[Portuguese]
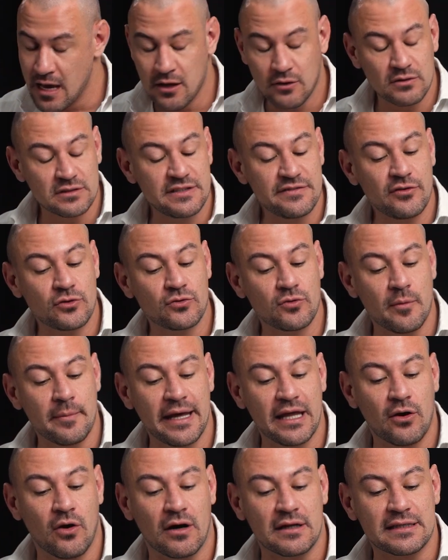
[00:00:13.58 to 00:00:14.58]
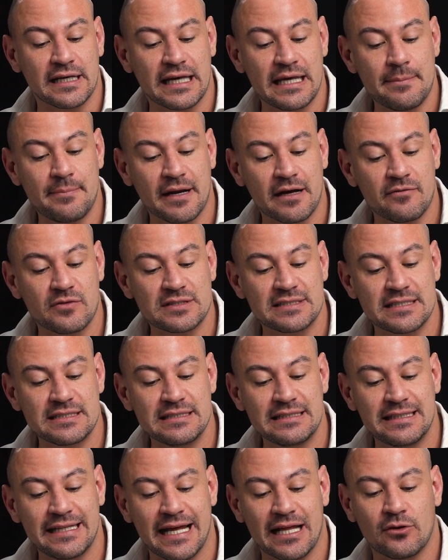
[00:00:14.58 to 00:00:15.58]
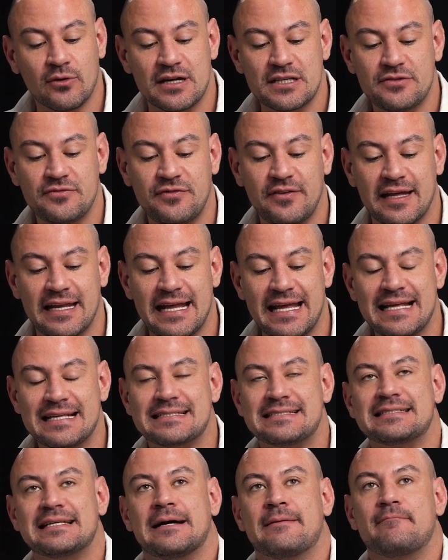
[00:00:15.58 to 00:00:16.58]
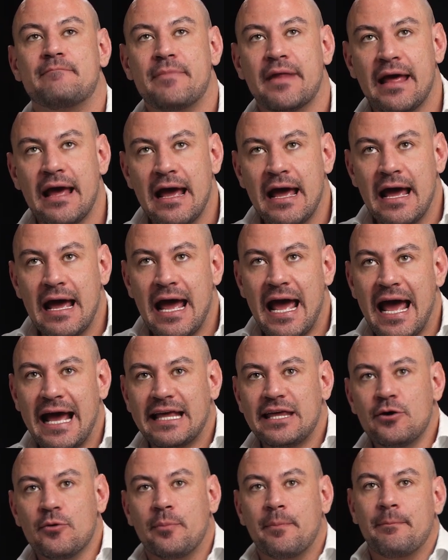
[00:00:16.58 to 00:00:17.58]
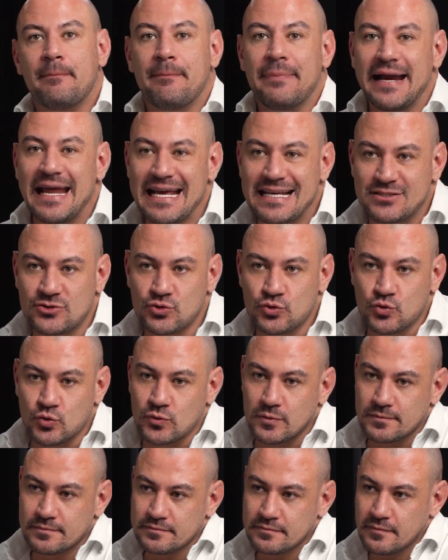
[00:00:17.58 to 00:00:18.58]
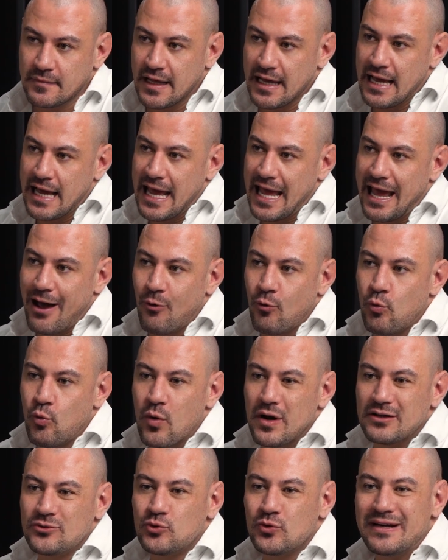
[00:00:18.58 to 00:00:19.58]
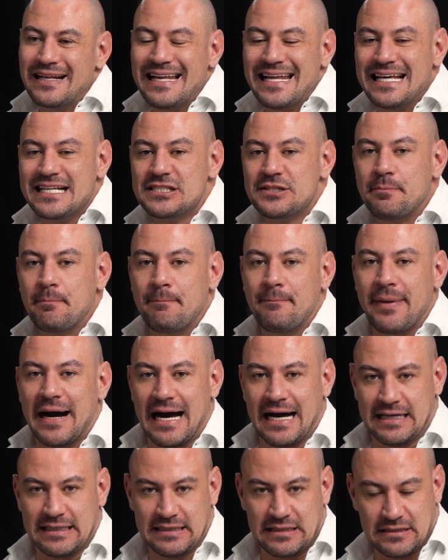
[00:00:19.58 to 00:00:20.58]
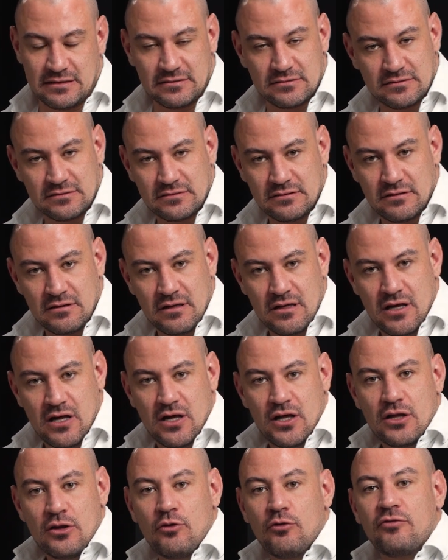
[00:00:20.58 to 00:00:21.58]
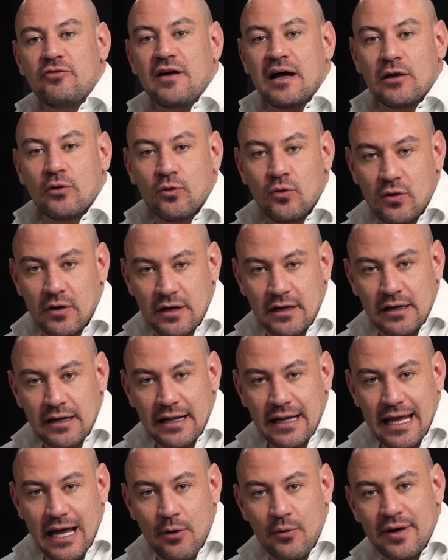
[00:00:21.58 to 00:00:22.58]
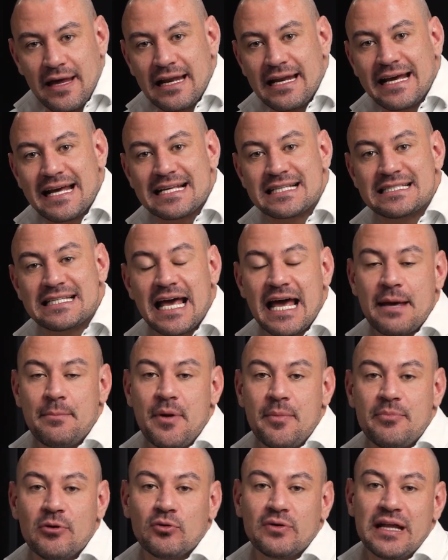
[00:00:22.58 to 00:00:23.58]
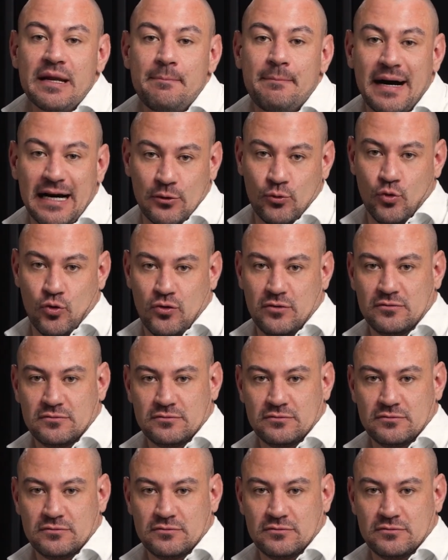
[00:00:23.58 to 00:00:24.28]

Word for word: Inclusive, eu tomei nota aqui para que vocês entendam. A diferença é que o preço é o quanto o cliente paga e o valor é o que ele recebe pelo que ele pagou.